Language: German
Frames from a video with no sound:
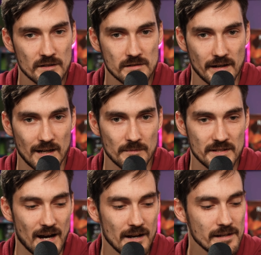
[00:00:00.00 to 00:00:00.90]
ich eine geile
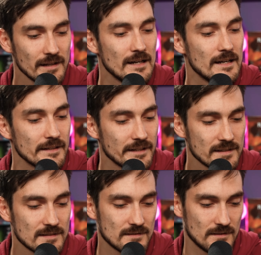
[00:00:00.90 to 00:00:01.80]
Mechanik.
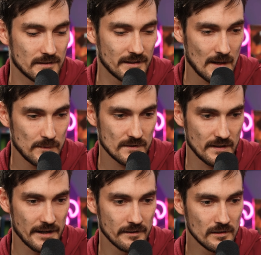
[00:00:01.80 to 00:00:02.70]
Jetzt gab es
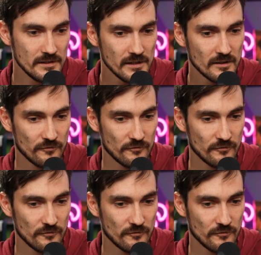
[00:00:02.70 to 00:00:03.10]
einen Leak